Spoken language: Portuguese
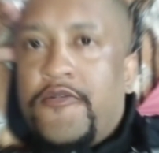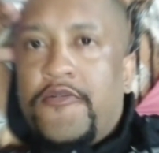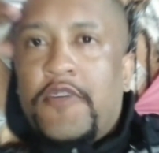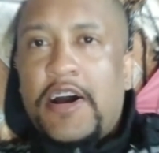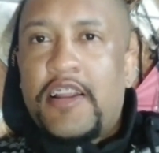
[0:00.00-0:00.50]

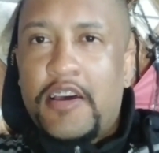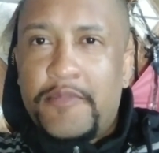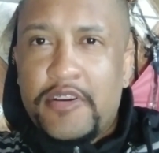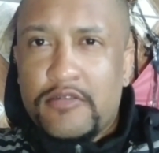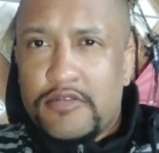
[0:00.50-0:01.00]
Fala
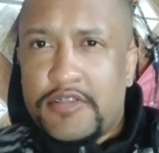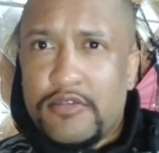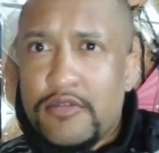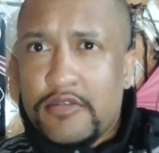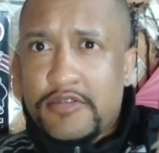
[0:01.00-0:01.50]
amigo
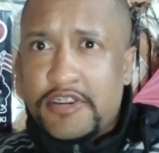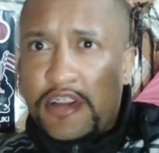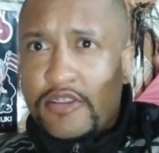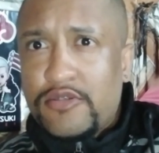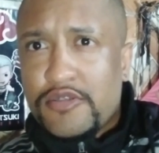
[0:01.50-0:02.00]
torcedor,
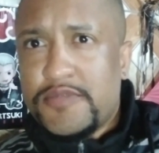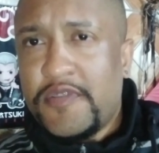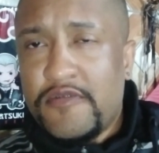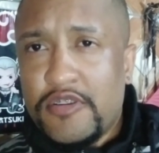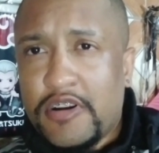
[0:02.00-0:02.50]
seja todos
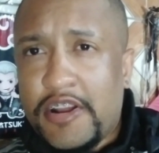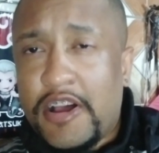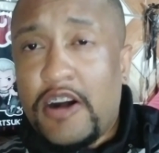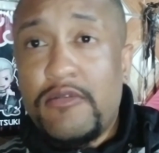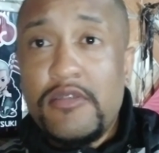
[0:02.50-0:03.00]
bem-vindos ao
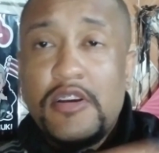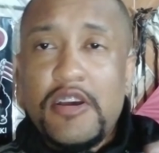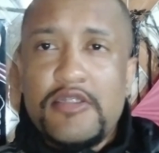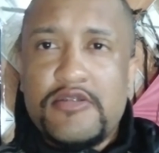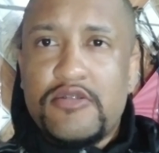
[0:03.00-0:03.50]
canal.
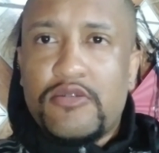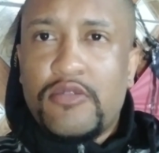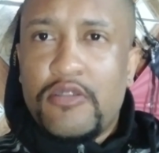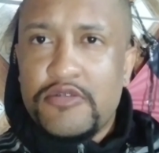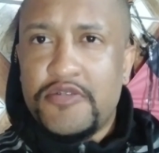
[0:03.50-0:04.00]

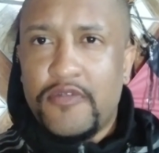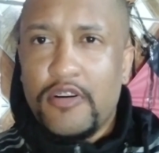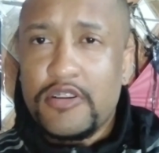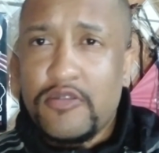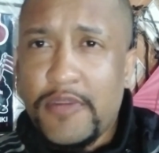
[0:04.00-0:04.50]
Estou de
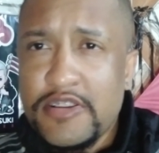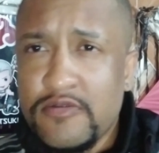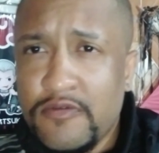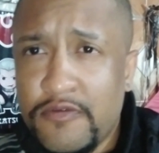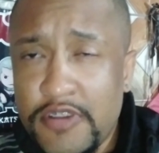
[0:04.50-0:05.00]
volta com mais
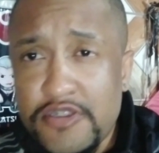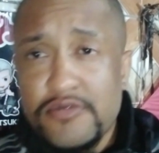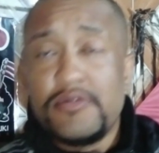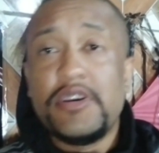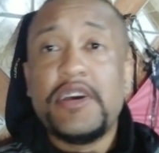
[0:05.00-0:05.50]
um
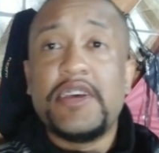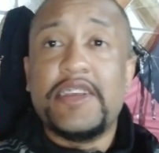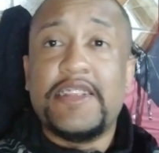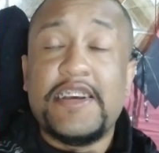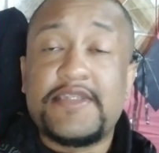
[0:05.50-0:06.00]
vídeo
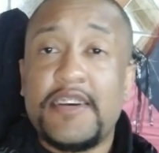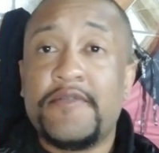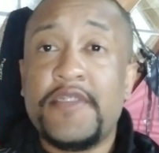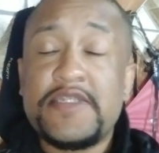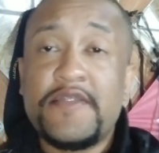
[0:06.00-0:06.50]
e dessa
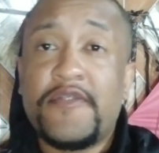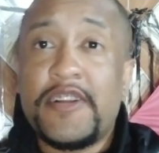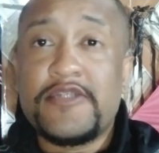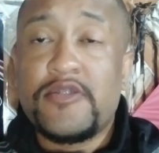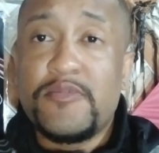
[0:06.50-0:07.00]
vez em
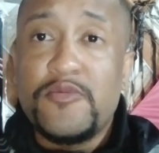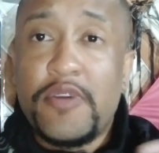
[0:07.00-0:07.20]
falar sobre o